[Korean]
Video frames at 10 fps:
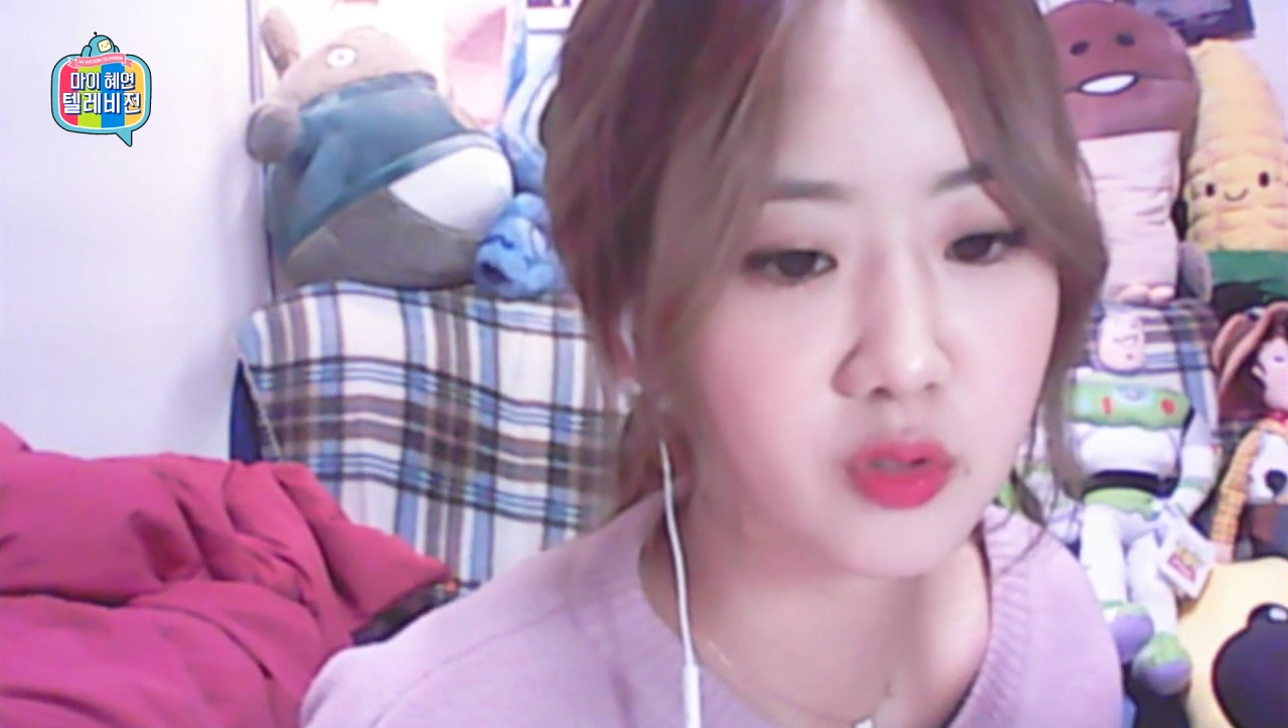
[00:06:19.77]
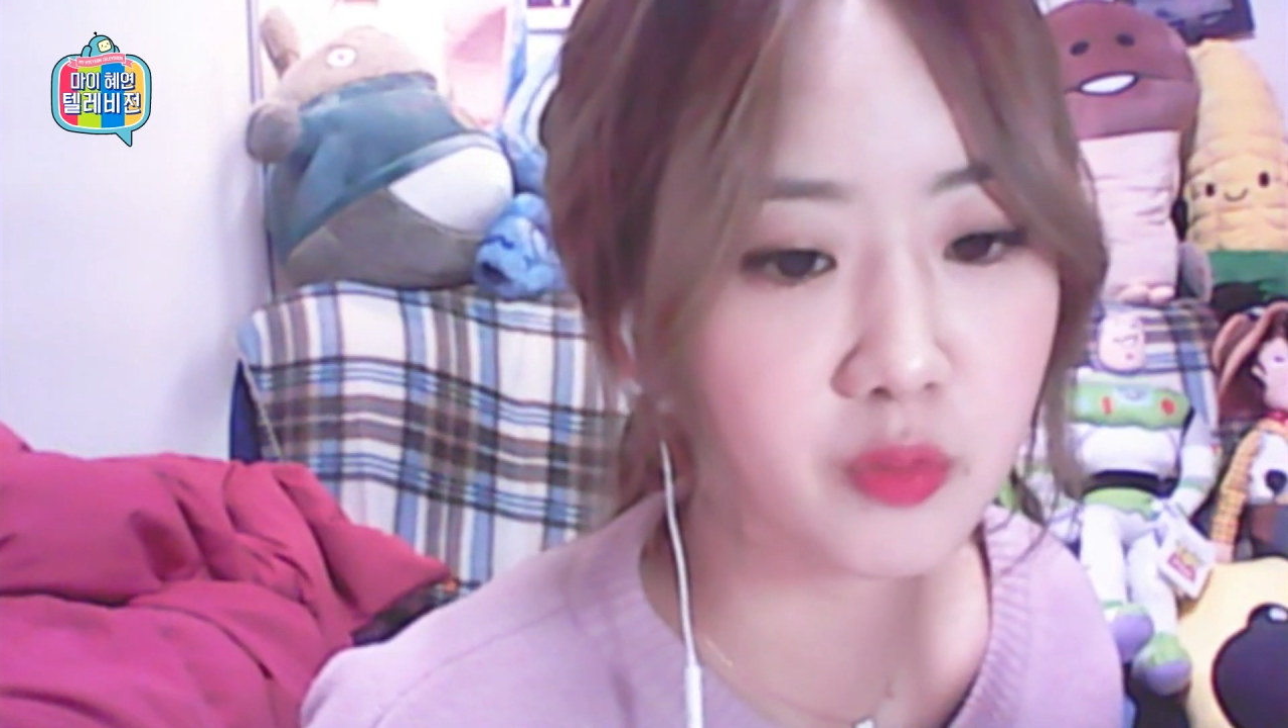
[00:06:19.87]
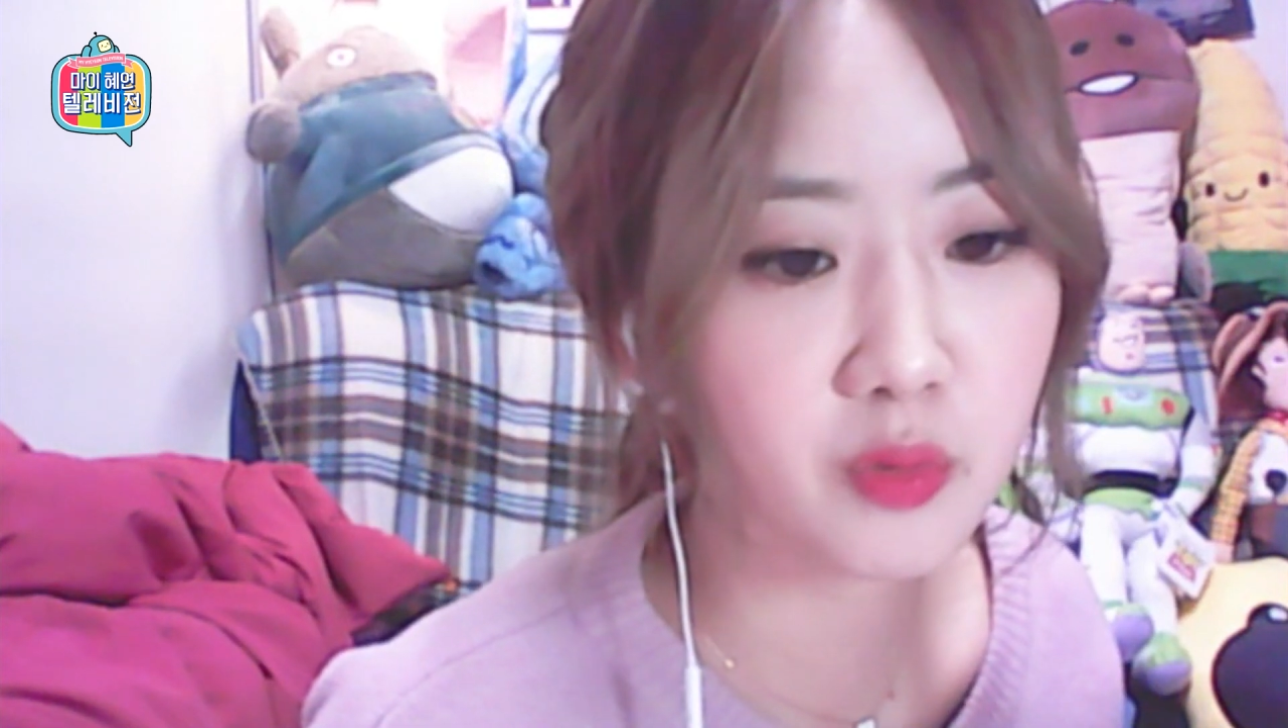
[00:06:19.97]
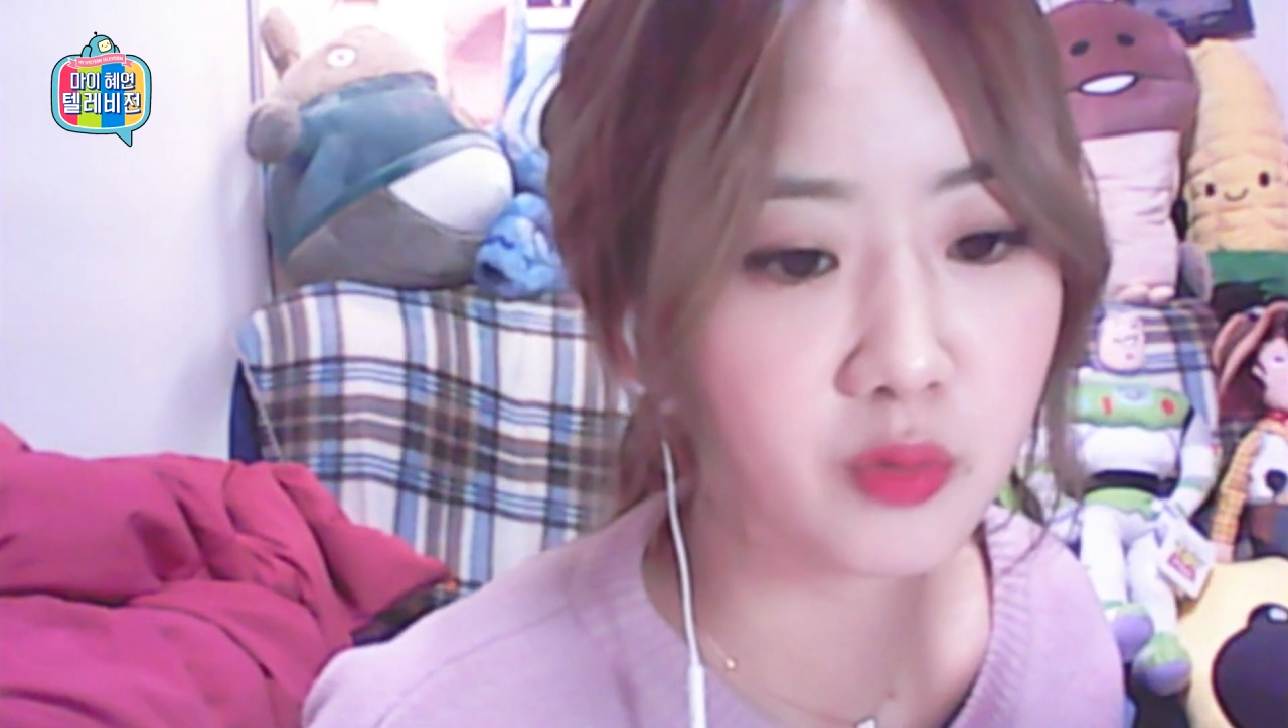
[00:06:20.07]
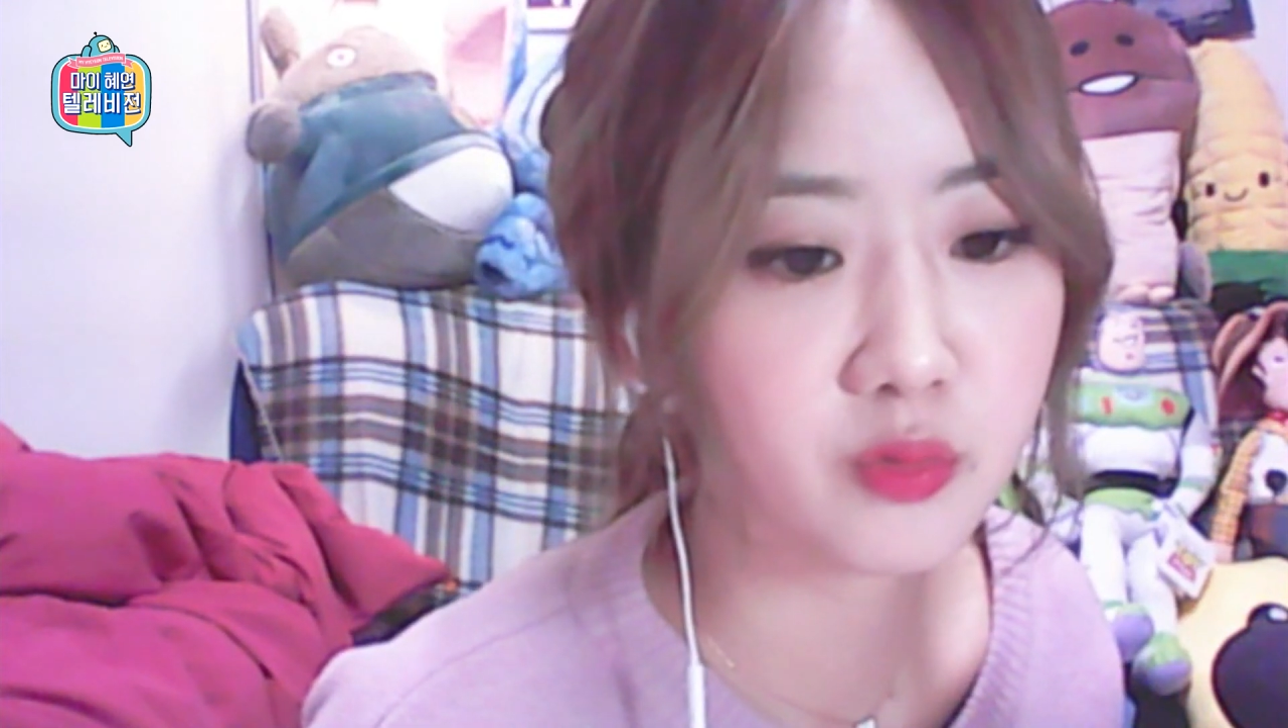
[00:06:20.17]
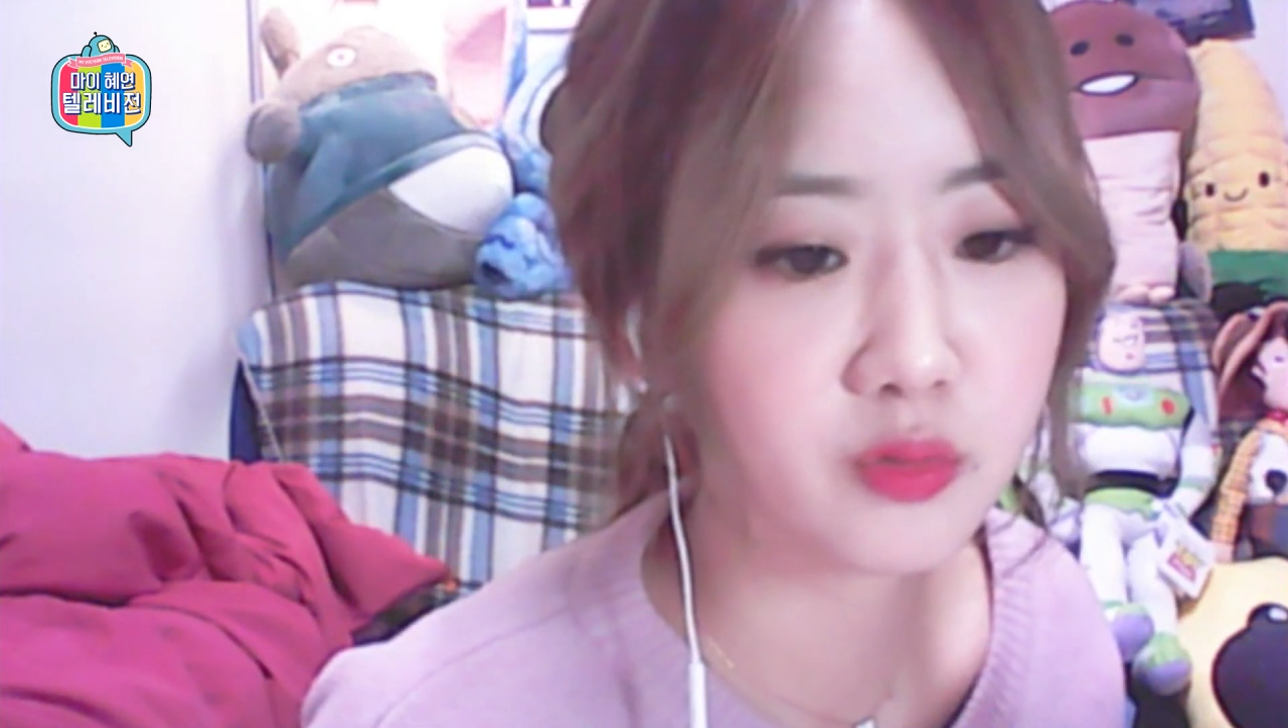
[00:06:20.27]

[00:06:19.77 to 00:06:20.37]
데뷔하고